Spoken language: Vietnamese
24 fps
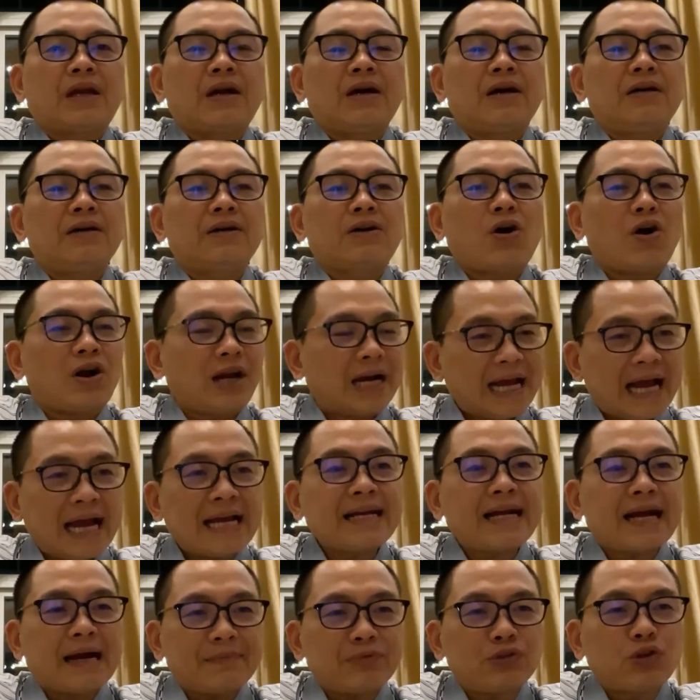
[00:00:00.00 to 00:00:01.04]
à, còn cái
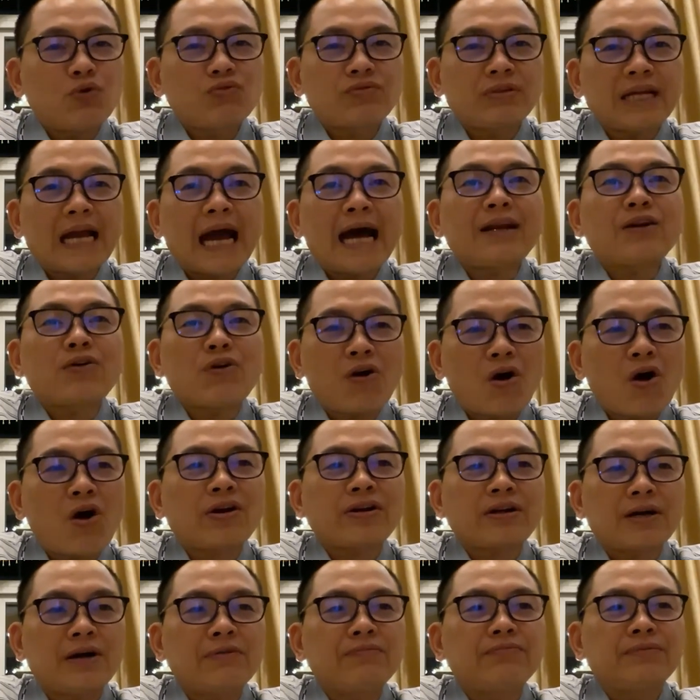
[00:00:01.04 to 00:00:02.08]
anh cảm xúc thì ăn có
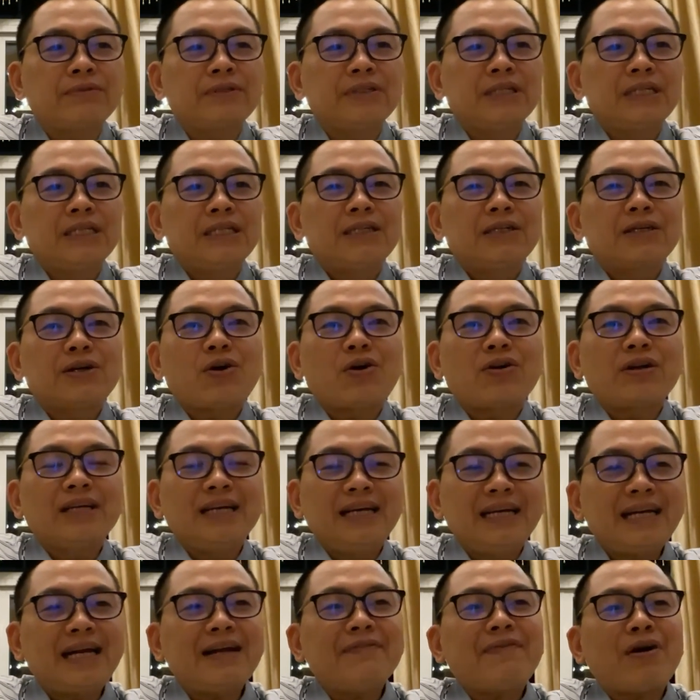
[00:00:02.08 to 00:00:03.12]
ngon không còn
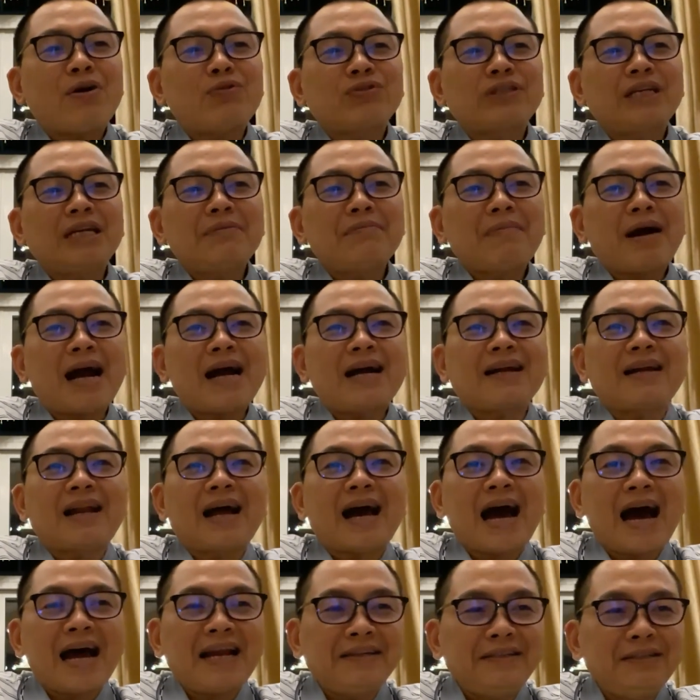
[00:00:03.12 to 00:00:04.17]
đến cái vòng sinh mạng
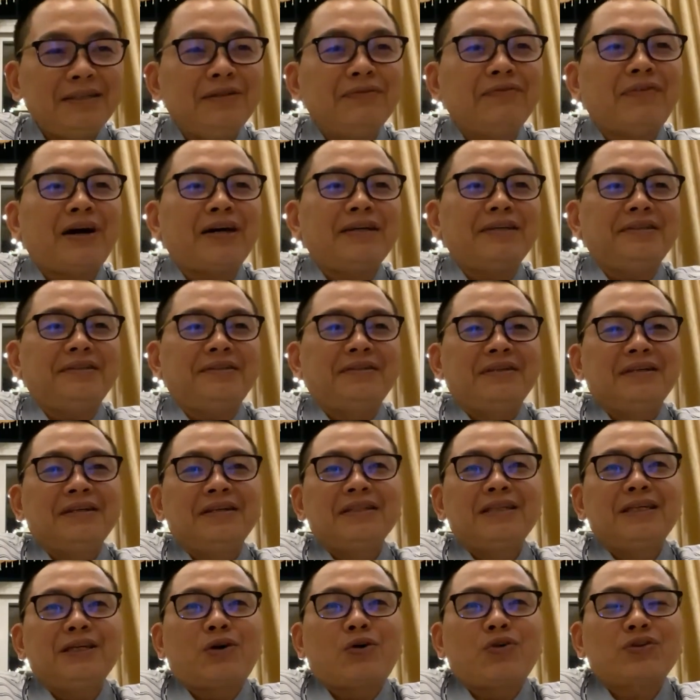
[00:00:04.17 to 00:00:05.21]
là ăn như vậy
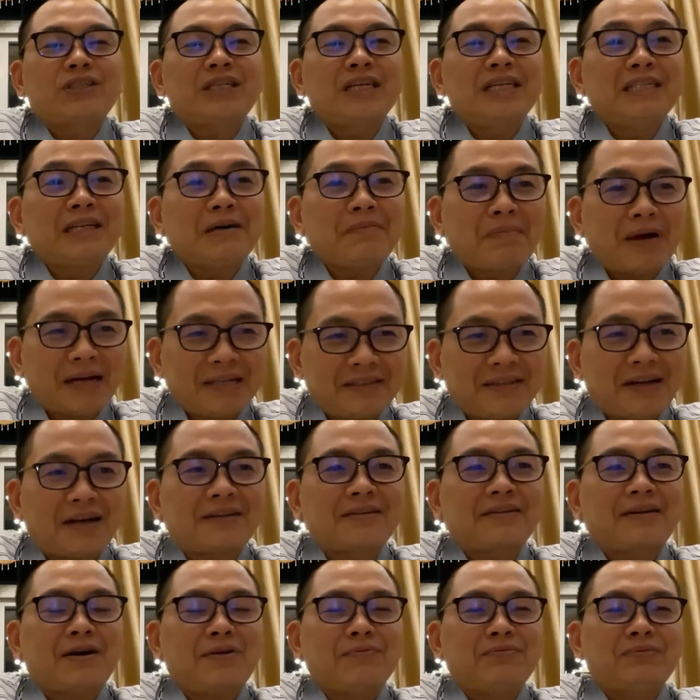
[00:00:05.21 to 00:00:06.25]
thì có sinh ra bệnh
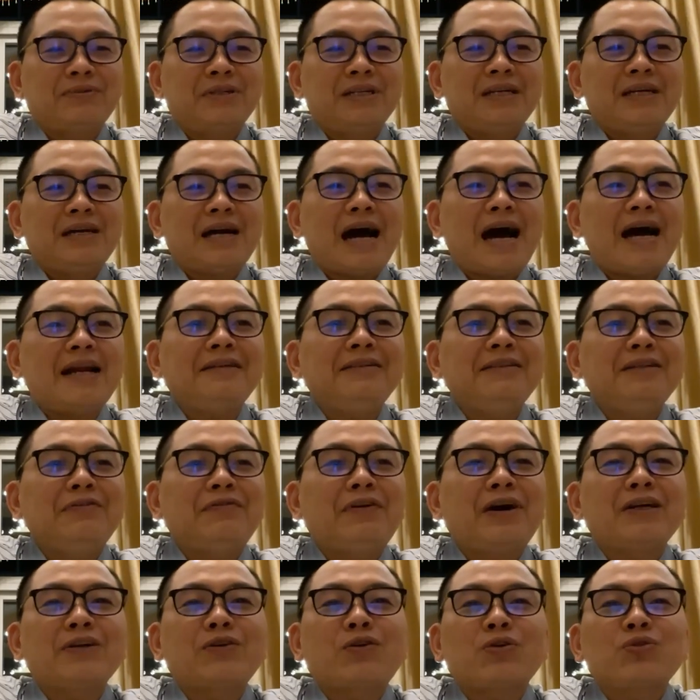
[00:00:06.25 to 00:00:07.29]
tật không ăn như
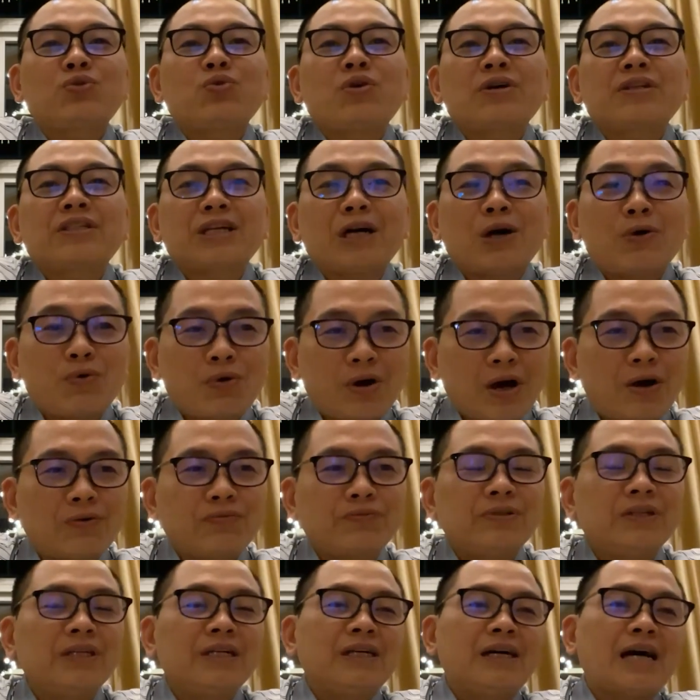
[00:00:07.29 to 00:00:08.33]
vậy có thuốc sâu
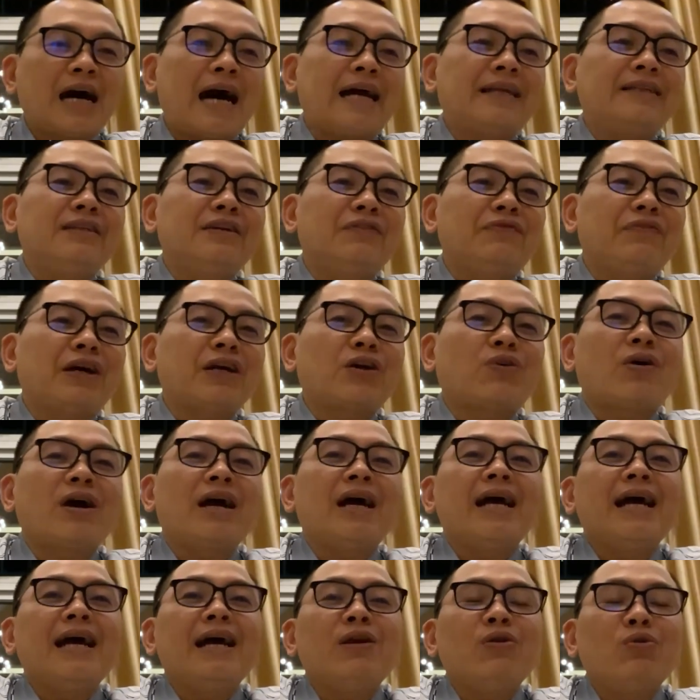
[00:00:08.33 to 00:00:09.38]
không ăn như vậy có
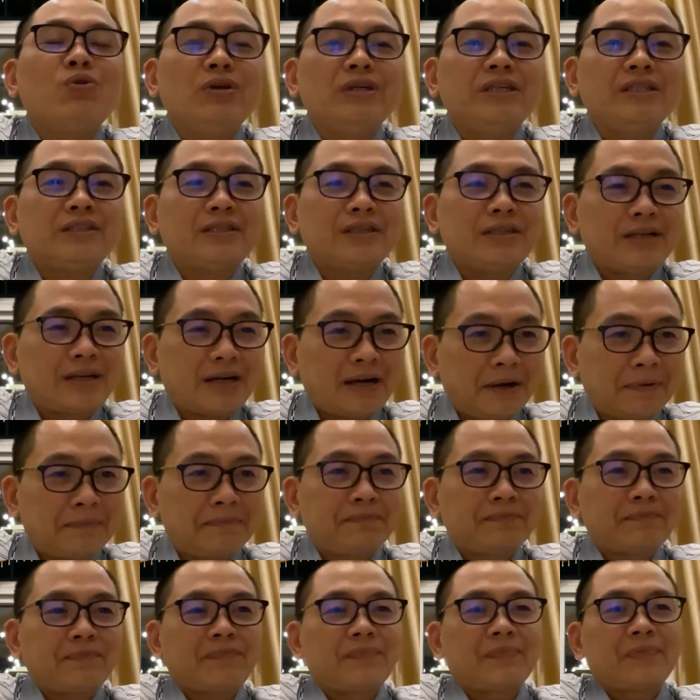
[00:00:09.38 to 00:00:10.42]
hệ lụy gì không